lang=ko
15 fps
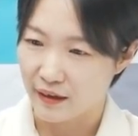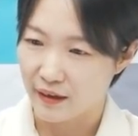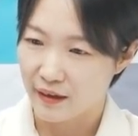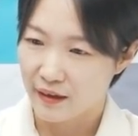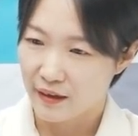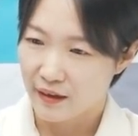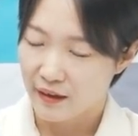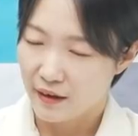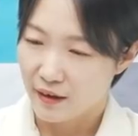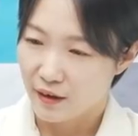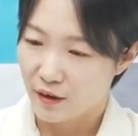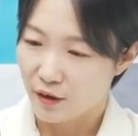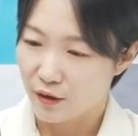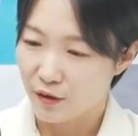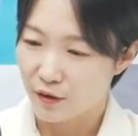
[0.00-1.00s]
네.
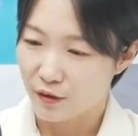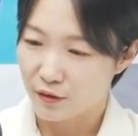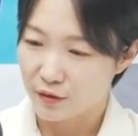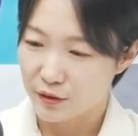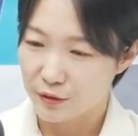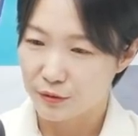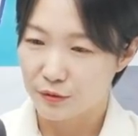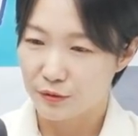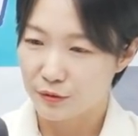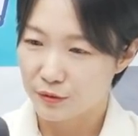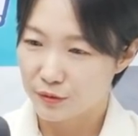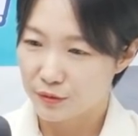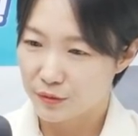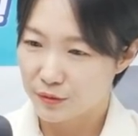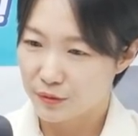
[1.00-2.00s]
어,
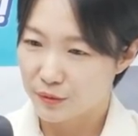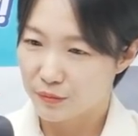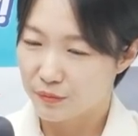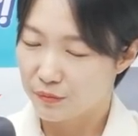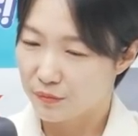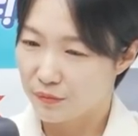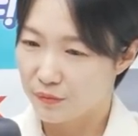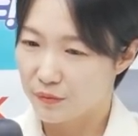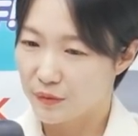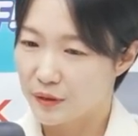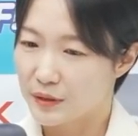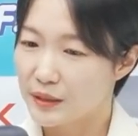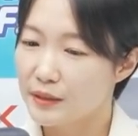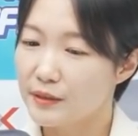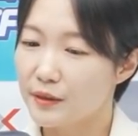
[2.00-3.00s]
그리고
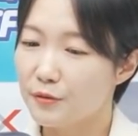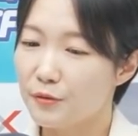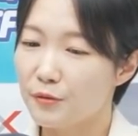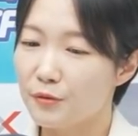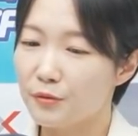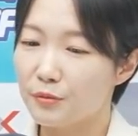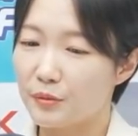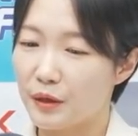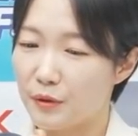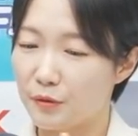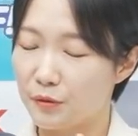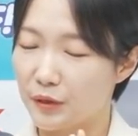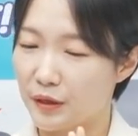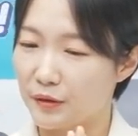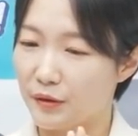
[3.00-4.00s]
실제로
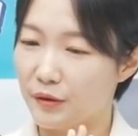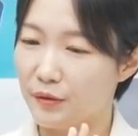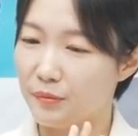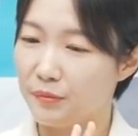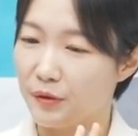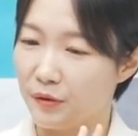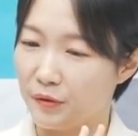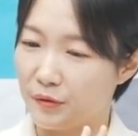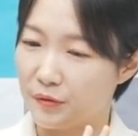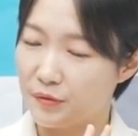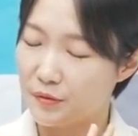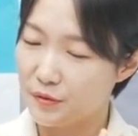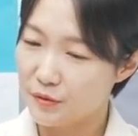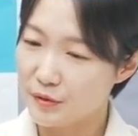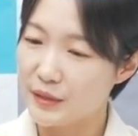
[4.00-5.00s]
계속해서 어,
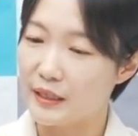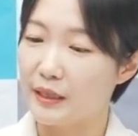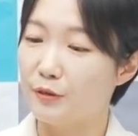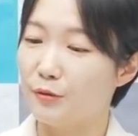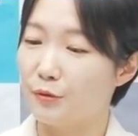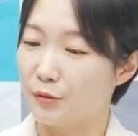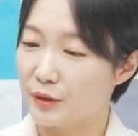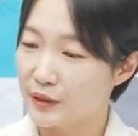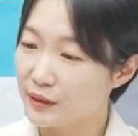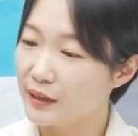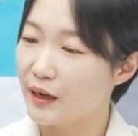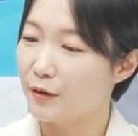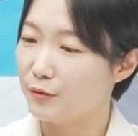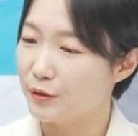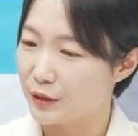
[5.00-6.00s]
순이익도
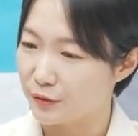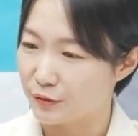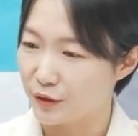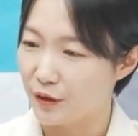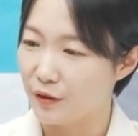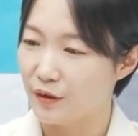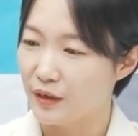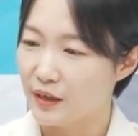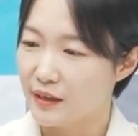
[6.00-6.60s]
증가하고 음. 있고요.